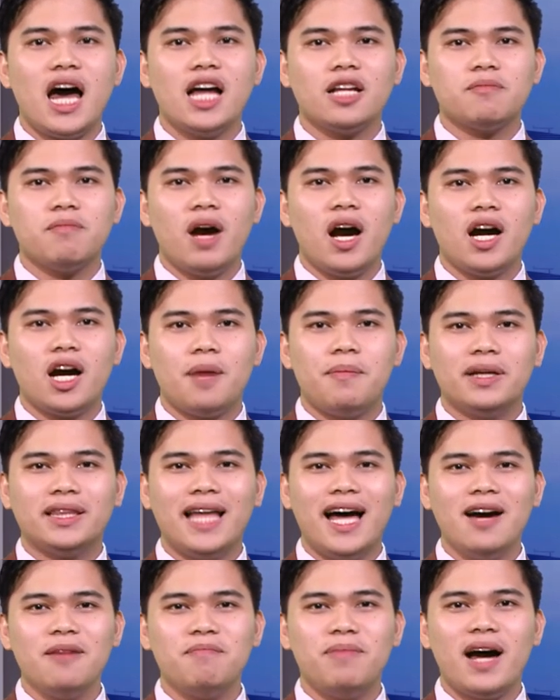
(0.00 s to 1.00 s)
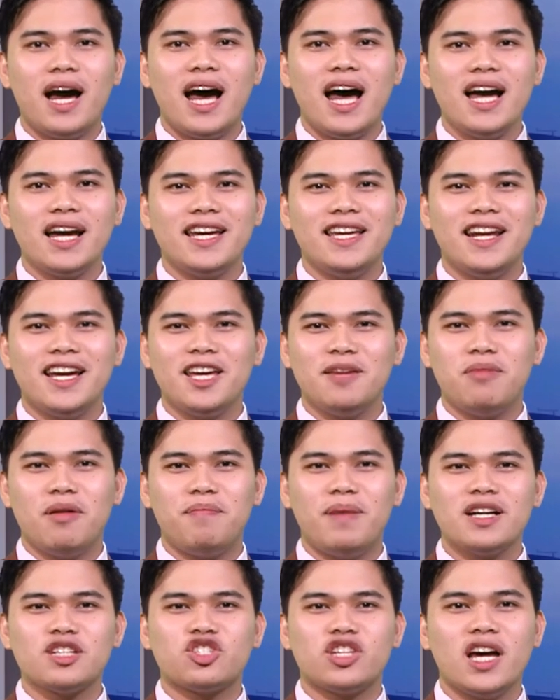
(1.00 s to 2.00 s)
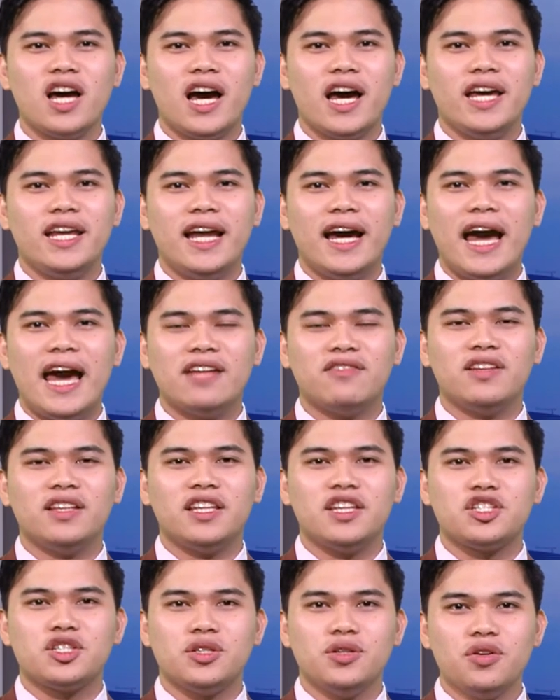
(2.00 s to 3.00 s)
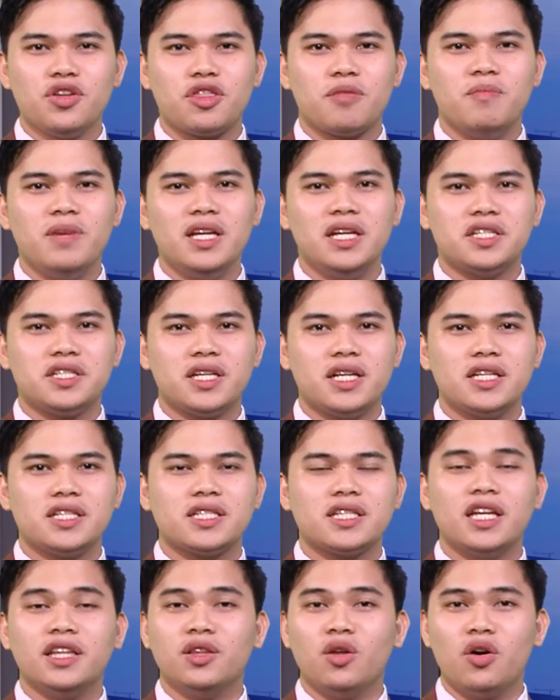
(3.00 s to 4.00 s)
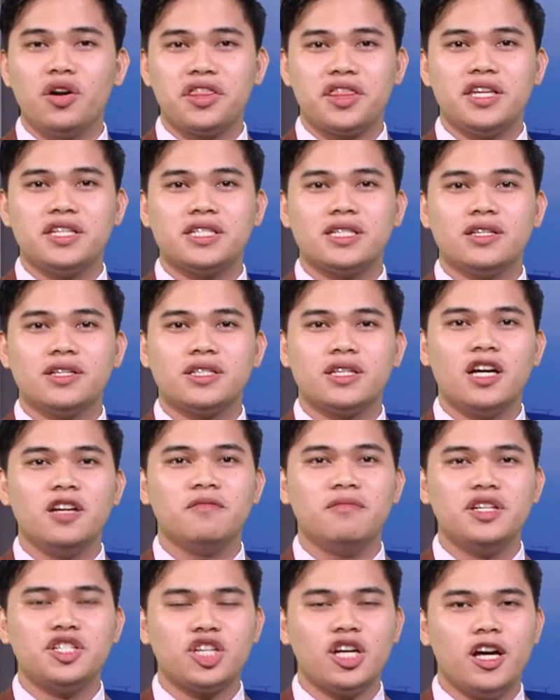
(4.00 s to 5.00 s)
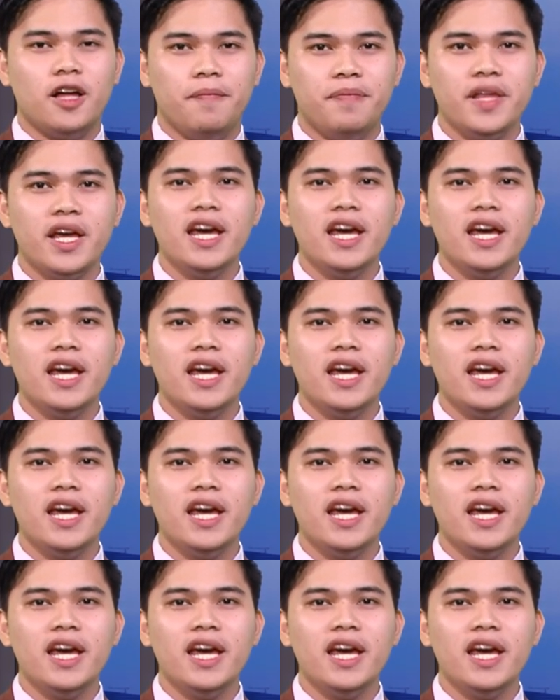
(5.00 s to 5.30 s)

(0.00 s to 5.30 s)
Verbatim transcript: at mga kabatang bahagi ng iba pang sangay ng Adventist Youth Ministries sa Northeast Luzon Mission.